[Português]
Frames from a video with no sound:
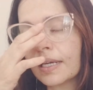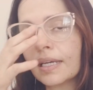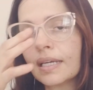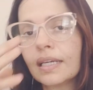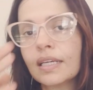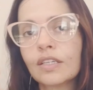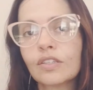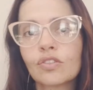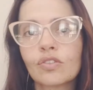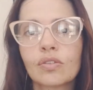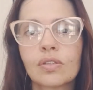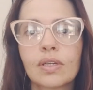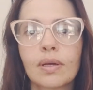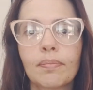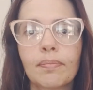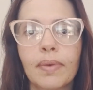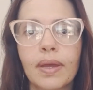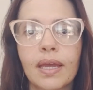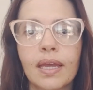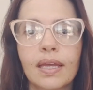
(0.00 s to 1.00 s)
Isso
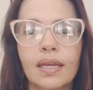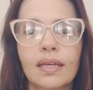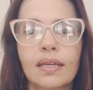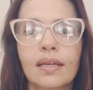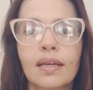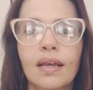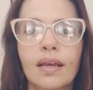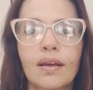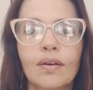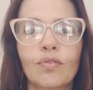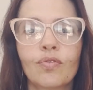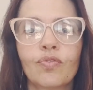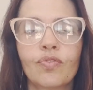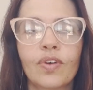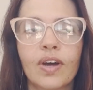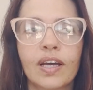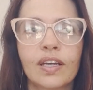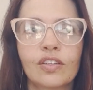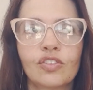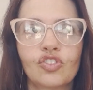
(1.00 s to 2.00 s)
também
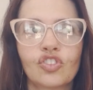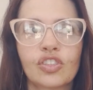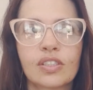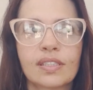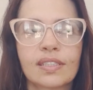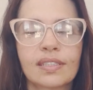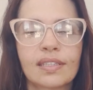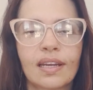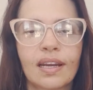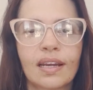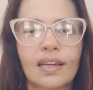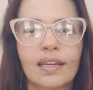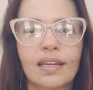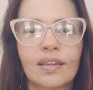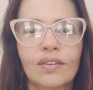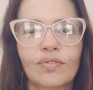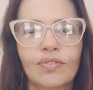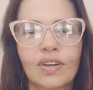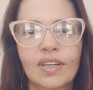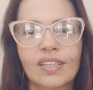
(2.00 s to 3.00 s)
vai
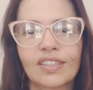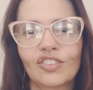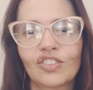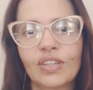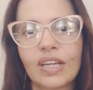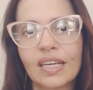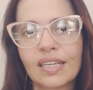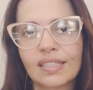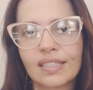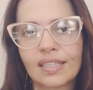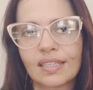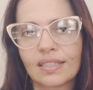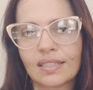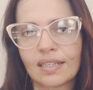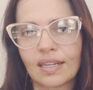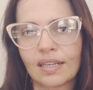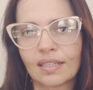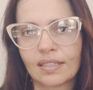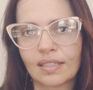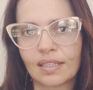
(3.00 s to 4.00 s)
distrair, vai
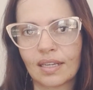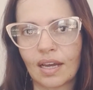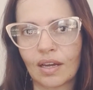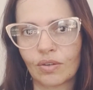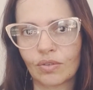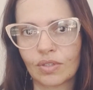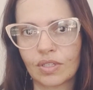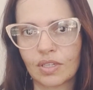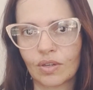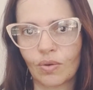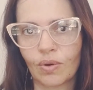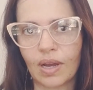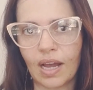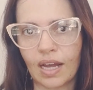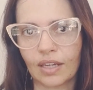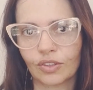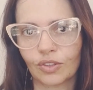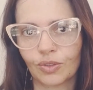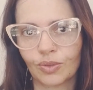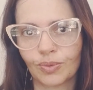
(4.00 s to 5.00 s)
desestressar o seu
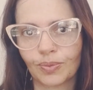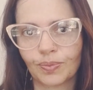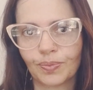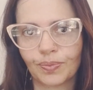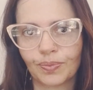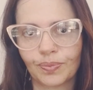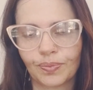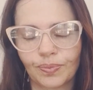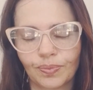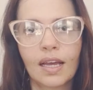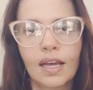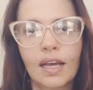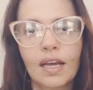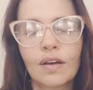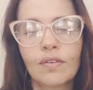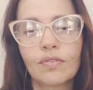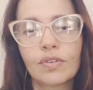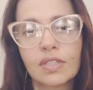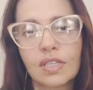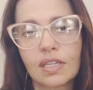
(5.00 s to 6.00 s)
gato.
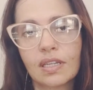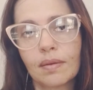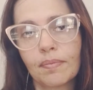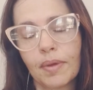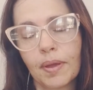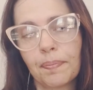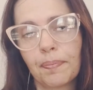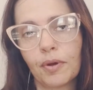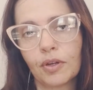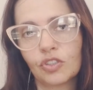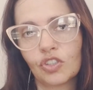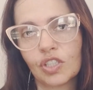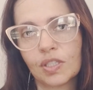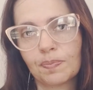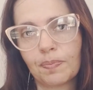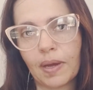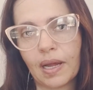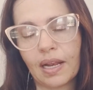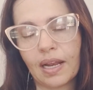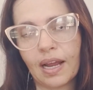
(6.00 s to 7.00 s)
Você também pode
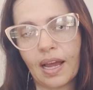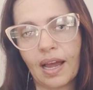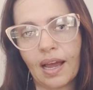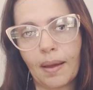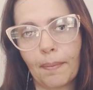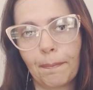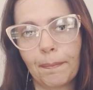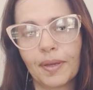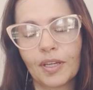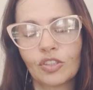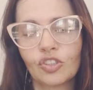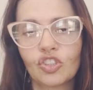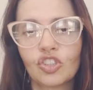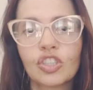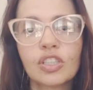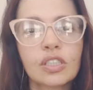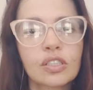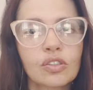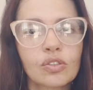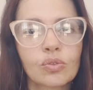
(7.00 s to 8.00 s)
espalhar
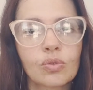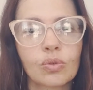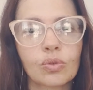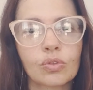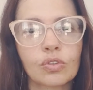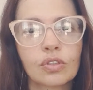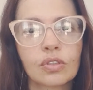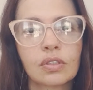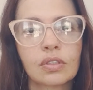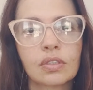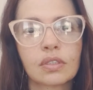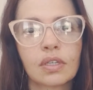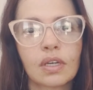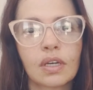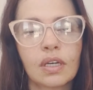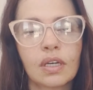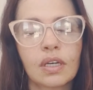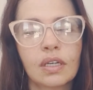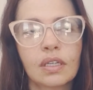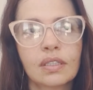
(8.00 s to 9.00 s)
petiscos,
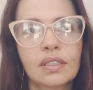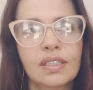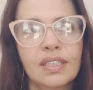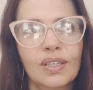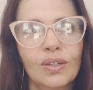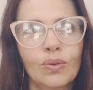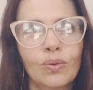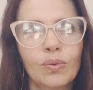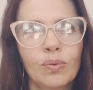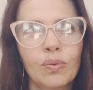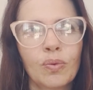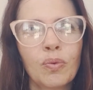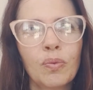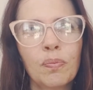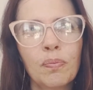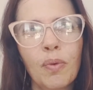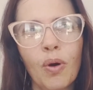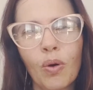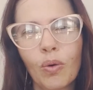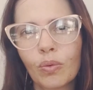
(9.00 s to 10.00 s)
não
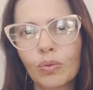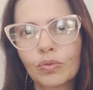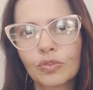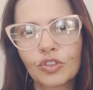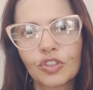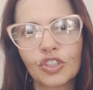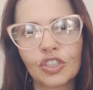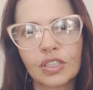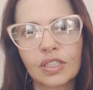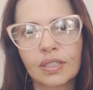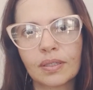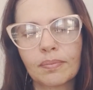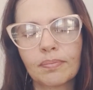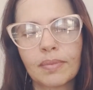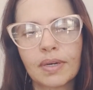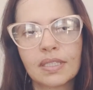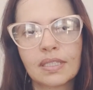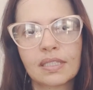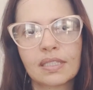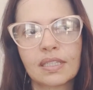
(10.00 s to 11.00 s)
um monte,
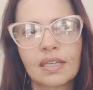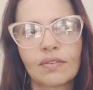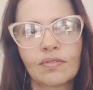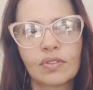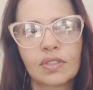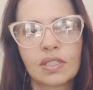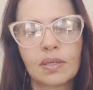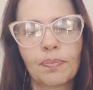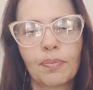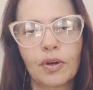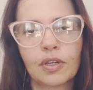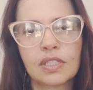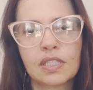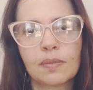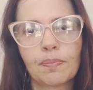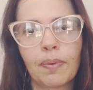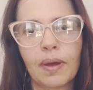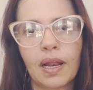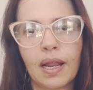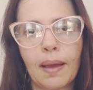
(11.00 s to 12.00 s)
mas assim, você pode
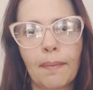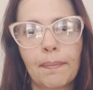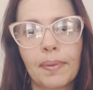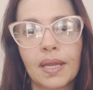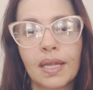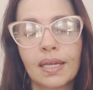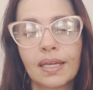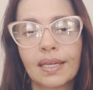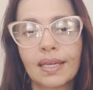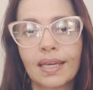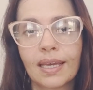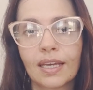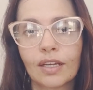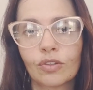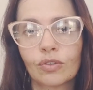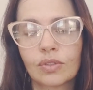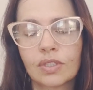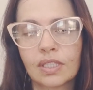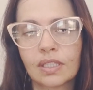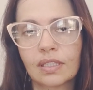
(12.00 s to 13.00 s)
espalhar
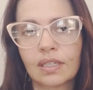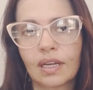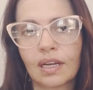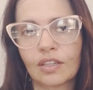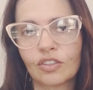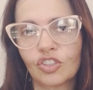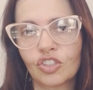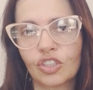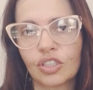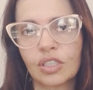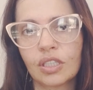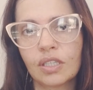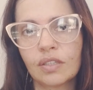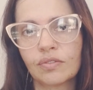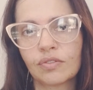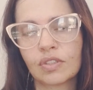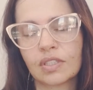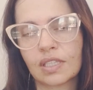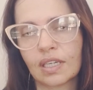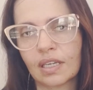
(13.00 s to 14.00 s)
brinquedos
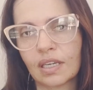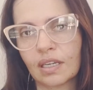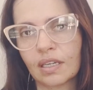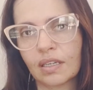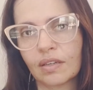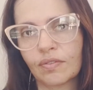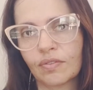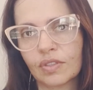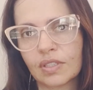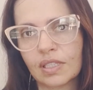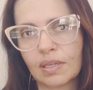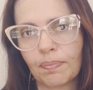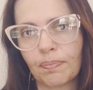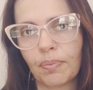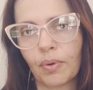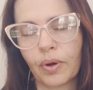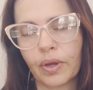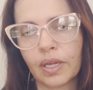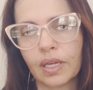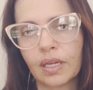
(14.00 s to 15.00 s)
interativos, aquele que você
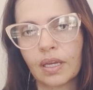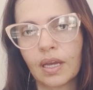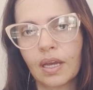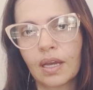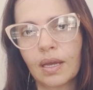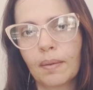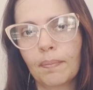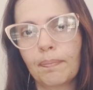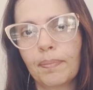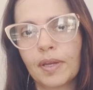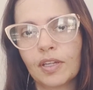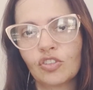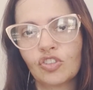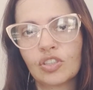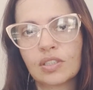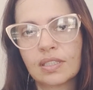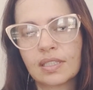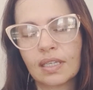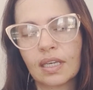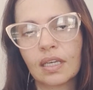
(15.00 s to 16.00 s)
põe
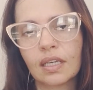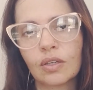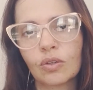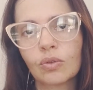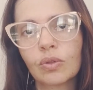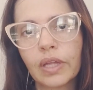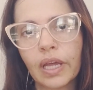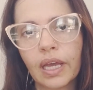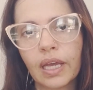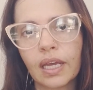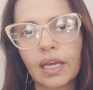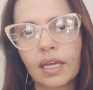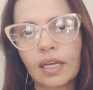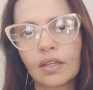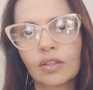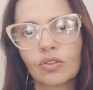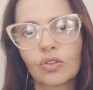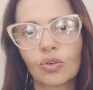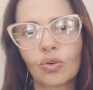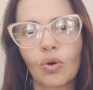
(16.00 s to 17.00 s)
petisquinho
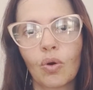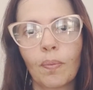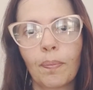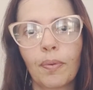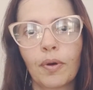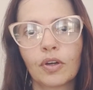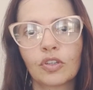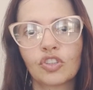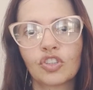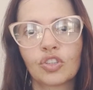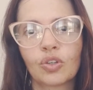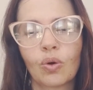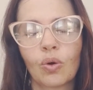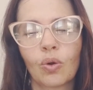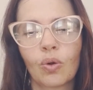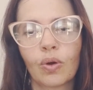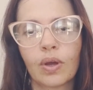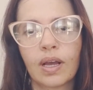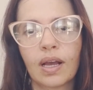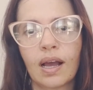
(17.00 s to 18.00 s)
dentro, ou pode
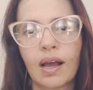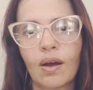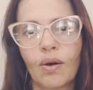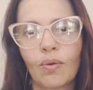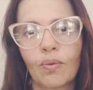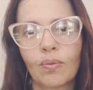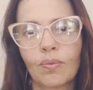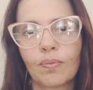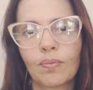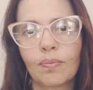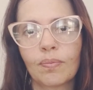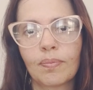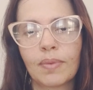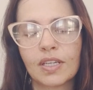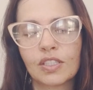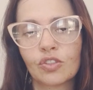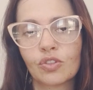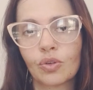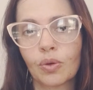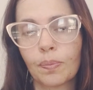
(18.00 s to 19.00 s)
colocar
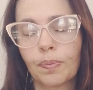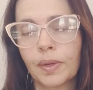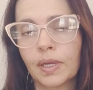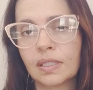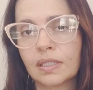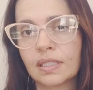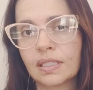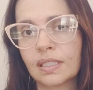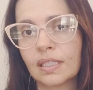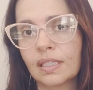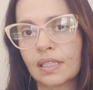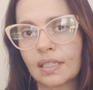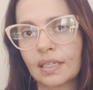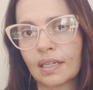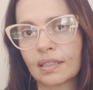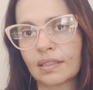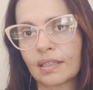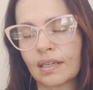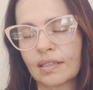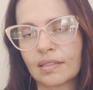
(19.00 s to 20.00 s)
uma
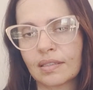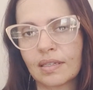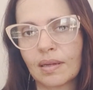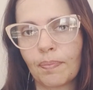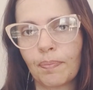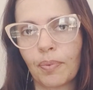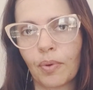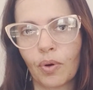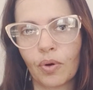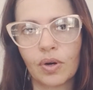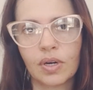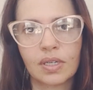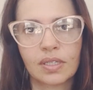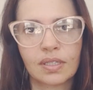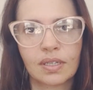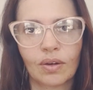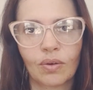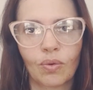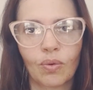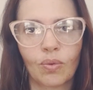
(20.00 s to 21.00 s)
surpresinha atrás da
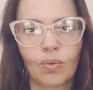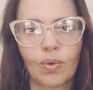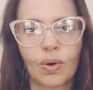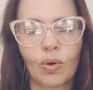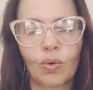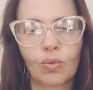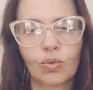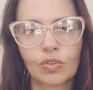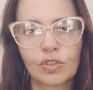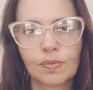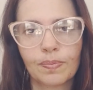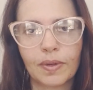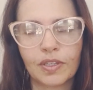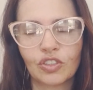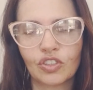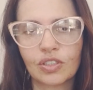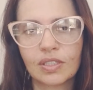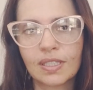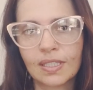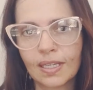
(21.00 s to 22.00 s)
porta com alguns
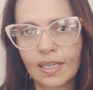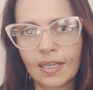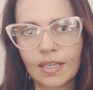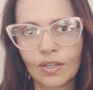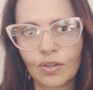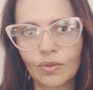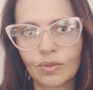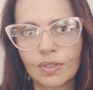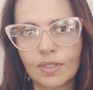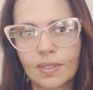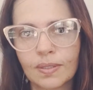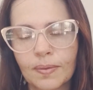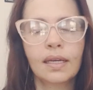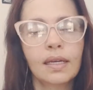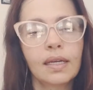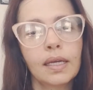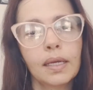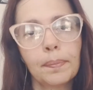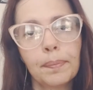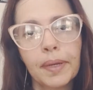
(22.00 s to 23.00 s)
petisquinhos
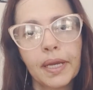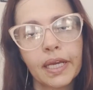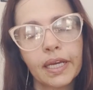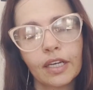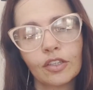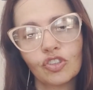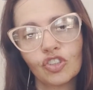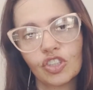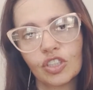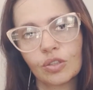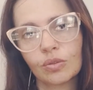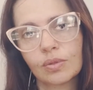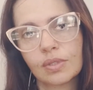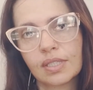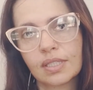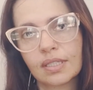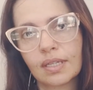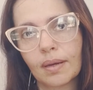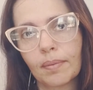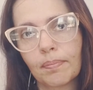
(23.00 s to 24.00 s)
e
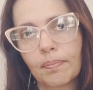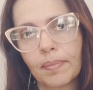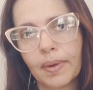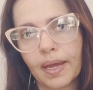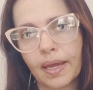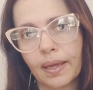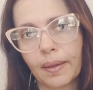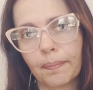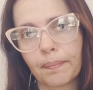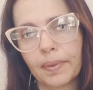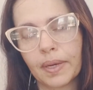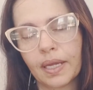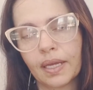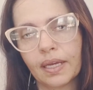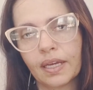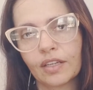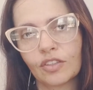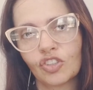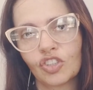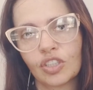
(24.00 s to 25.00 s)
brinquedinhos também,
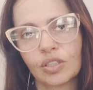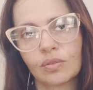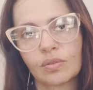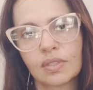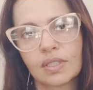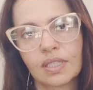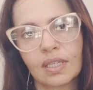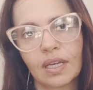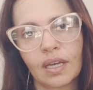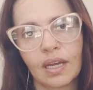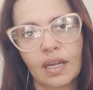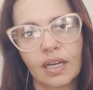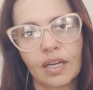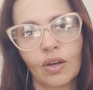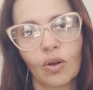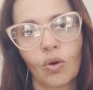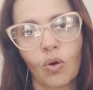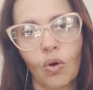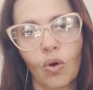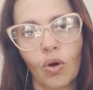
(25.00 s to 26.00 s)
brinquedinhos que ele
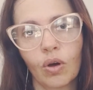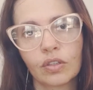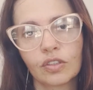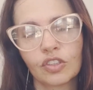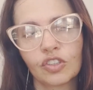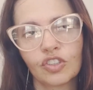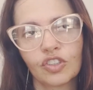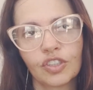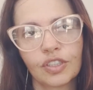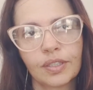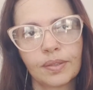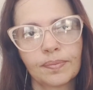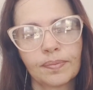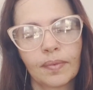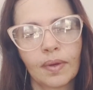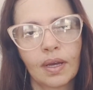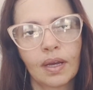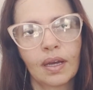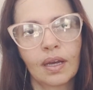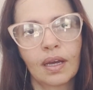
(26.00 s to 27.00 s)
goste,
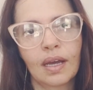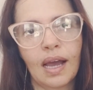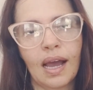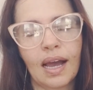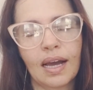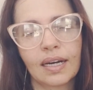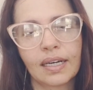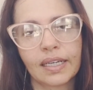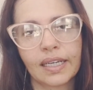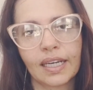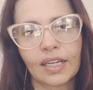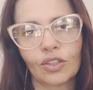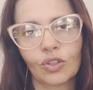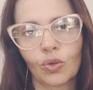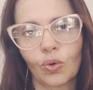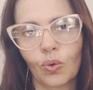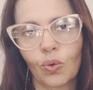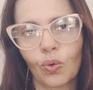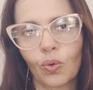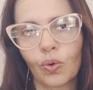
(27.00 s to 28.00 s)

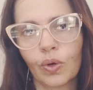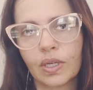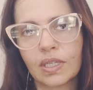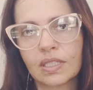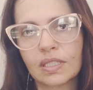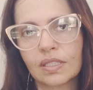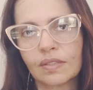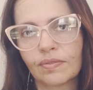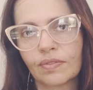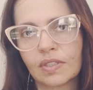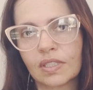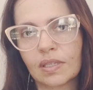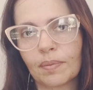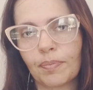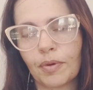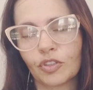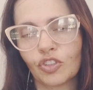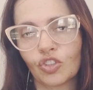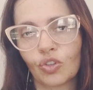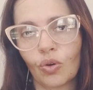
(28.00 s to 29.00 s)
arranhadores, você
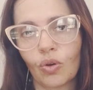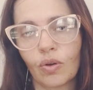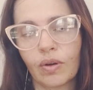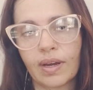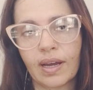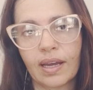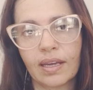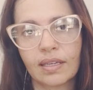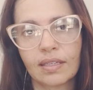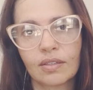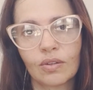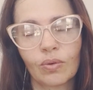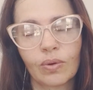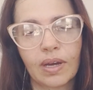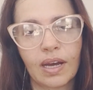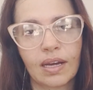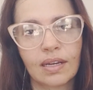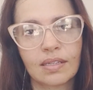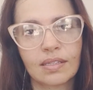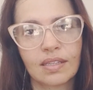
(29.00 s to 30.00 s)
pode colocar em
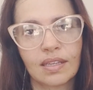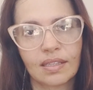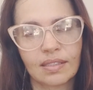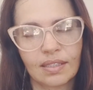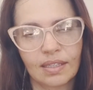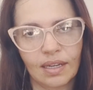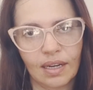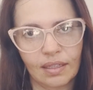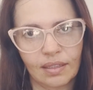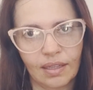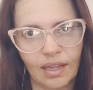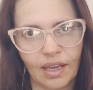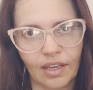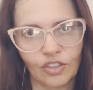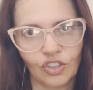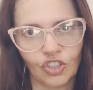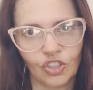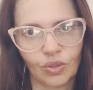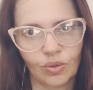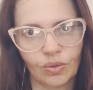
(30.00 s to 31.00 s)
lugares
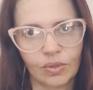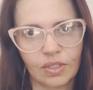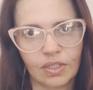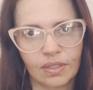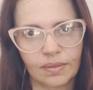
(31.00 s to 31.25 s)
estratégicos.